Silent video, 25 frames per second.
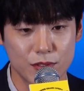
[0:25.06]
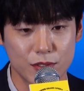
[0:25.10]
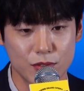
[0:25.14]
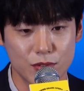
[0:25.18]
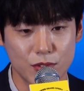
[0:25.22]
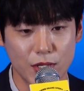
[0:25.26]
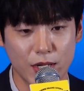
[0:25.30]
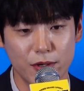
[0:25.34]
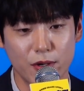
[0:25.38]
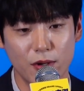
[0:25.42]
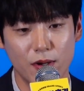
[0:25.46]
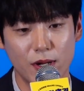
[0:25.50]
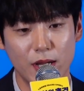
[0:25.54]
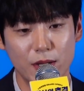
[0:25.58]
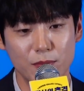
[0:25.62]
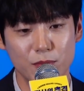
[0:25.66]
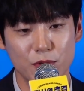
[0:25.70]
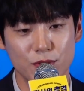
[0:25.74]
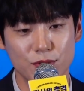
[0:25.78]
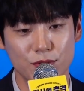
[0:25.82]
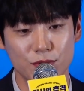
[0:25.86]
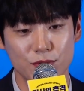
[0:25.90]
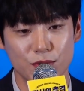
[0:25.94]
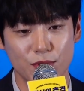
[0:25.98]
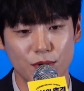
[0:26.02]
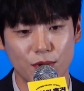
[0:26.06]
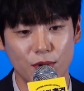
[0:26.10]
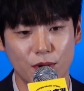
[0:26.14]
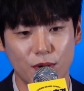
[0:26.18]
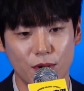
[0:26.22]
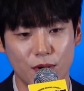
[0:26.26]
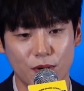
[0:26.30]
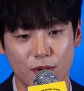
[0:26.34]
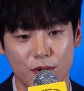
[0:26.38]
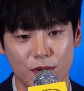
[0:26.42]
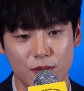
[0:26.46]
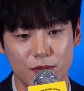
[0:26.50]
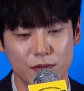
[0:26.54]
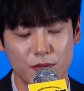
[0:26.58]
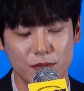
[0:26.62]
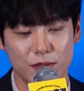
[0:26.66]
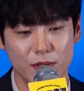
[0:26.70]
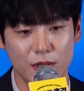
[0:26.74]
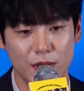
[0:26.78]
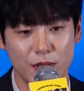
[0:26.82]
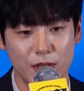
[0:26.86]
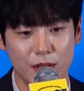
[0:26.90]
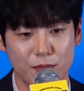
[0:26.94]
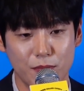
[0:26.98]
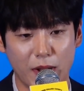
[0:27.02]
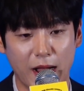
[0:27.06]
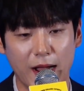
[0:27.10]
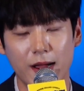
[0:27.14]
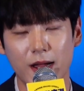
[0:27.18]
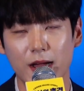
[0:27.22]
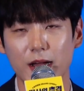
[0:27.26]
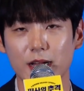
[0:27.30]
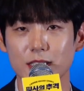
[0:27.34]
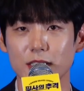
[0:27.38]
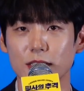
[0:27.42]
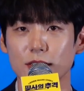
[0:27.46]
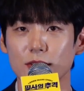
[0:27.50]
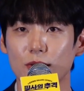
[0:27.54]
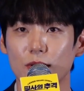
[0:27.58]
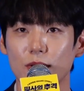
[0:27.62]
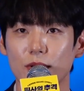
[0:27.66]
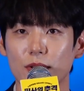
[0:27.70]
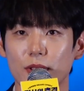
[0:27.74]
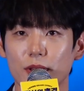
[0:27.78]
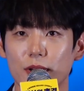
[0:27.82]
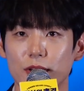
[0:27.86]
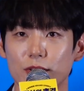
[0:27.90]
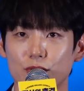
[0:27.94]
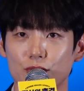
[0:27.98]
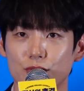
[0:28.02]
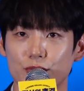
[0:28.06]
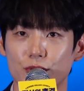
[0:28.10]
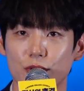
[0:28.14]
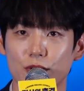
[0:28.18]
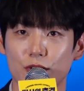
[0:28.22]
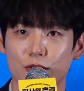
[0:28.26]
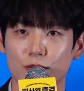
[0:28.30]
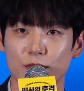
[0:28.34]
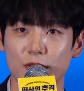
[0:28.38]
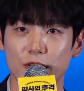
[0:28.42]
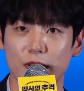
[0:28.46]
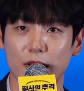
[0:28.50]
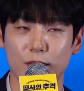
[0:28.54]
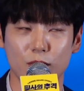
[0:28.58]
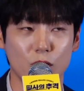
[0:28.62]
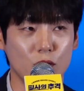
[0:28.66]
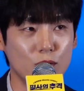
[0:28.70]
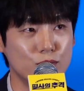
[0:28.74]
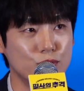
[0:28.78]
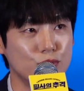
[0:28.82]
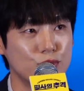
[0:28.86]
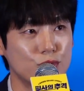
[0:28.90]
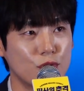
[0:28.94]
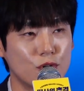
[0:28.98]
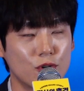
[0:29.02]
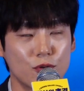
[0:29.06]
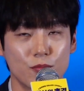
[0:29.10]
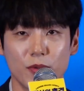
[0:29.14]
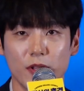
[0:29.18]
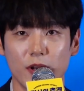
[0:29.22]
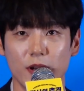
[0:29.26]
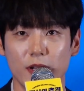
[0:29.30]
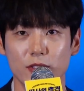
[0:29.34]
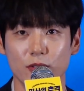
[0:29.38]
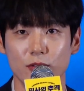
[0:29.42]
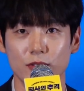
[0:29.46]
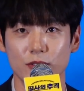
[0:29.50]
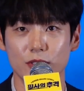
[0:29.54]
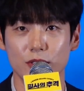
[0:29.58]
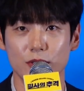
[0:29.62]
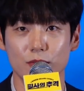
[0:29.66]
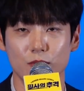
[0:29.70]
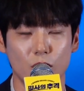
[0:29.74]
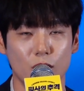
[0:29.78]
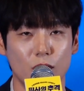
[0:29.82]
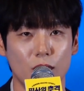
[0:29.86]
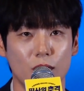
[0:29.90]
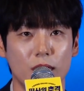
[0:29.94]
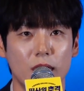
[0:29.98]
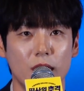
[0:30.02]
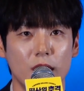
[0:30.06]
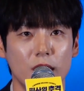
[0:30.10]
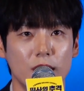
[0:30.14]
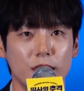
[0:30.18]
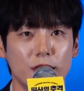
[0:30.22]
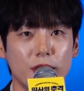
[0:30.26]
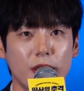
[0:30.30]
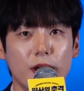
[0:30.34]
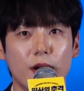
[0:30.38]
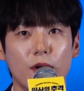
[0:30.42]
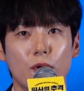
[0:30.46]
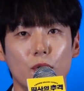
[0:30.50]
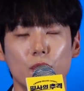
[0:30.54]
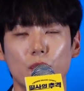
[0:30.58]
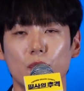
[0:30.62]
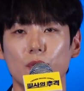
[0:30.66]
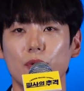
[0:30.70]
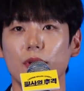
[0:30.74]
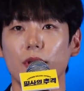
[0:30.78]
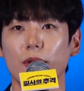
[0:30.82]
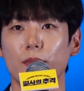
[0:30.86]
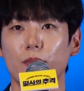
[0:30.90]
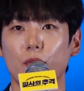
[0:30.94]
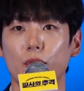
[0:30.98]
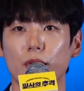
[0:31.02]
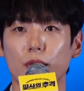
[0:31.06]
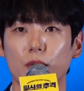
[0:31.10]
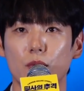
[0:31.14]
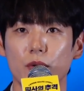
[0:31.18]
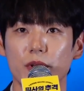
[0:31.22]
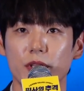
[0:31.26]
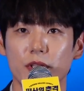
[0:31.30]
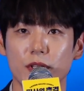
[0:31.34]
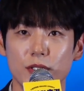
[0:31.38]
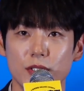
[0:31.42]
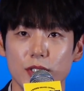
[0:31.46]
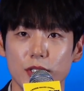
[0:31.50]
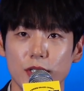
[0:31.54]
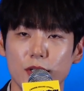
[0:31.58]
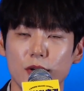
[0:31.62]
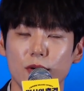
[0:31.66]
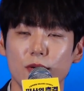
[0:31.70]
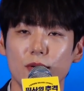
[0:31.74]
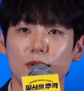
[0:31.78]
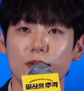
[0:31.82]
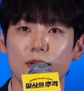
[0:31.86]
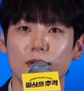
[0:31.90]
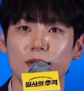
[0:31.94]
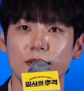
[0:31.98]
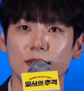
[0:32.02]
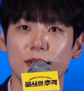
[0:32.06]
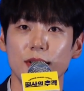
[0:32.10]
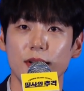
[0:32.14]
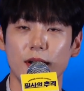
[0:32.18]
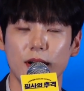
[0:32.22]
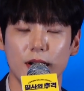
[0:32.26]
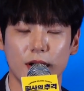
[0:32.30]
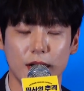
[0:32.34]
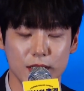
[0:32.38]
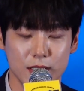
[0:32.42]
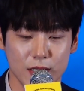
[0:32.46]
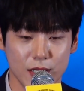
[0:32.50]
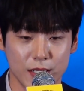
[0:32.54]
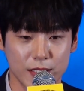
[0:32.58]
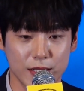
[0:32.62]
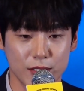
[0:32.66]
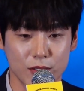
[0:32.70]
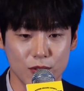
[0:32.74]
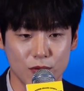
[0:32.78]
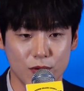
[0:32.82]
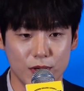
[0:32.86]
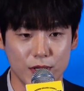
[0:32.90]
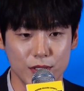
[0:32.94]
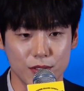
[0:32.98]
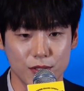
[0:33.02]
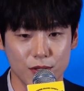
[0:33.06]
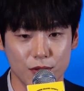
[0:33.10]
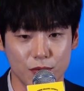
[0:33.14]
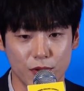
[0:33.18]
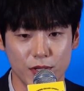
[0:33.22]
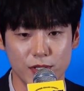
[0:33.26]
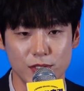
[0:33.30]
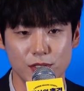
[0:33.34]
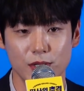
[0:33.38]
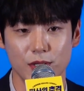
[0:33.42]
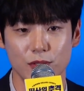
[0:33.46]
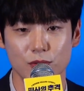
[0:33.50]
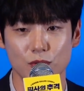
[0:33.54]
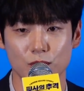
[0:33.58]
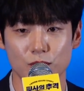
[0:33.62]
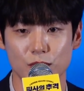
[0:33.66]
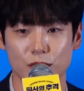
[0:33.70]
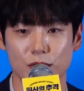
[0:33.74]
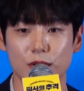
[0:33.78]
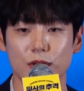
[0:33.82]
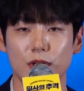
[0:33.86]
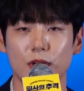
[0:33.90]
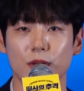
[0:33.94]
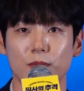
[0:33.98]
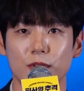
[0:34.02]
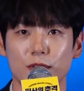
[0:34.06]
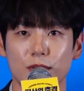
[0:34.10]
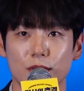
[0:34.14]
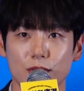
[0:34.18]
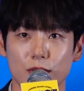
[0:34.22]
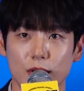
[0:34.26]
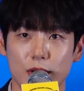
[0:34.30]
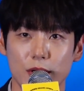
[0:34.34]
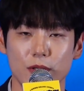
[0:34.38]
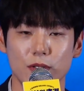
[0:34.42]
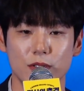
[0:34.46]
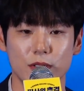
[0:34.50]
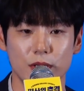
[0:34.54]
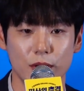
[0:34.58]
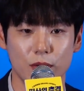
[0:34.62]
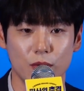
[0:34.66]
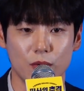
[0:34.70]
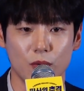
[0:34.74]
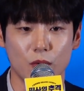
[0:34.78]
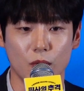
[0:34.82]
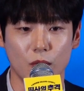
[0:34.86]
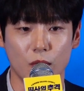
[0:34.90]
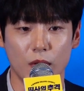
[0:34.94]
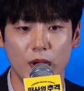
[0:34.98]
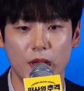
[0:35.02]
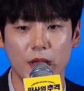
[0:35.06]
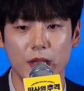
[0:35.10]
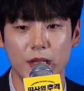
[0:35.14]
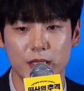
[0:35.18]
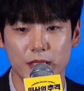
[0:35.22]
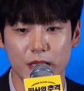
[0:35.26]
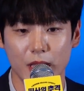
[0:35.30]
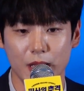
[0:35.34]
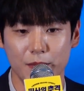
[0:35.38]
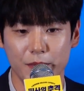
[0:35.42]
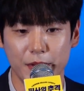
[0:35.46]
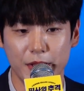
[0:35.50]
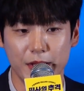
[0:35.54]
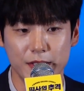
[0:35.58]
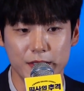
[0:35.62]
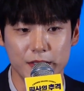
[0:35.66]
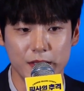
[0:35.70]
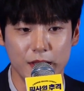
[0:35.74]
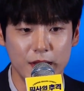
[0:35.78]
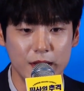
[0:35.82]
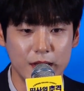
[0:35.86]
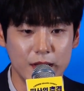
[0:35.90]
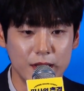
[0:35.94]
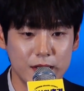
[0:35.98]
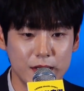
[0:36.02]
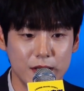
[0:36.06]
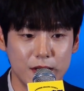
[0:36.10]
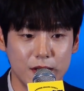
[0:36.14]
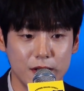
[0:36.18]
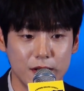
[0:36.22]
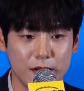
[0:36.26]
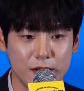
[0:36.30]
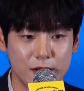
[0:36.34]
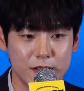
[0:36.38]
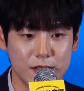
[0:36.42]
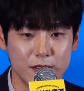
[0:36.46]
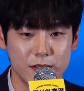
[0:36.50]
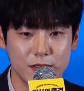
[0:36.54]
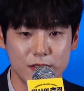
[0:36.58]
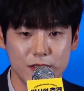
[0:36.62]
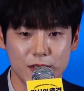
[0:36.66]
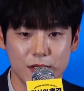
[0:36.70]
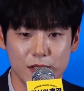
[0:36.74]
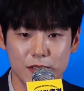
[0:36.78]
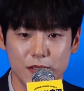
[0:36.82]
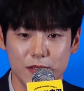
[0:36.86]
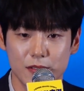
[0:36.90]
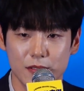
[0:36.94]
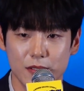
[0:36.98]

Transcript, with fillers: 촬영하면서 망가지는 거에 대한 두려움이나 뭐 무서움이라든지 뭐 내가 어떻게 보이고 있는지 이런 것들은 생각하지 않았던 것 같아요. 굉장히 좀 즐기면서 촬영을 했고 다만 어 이제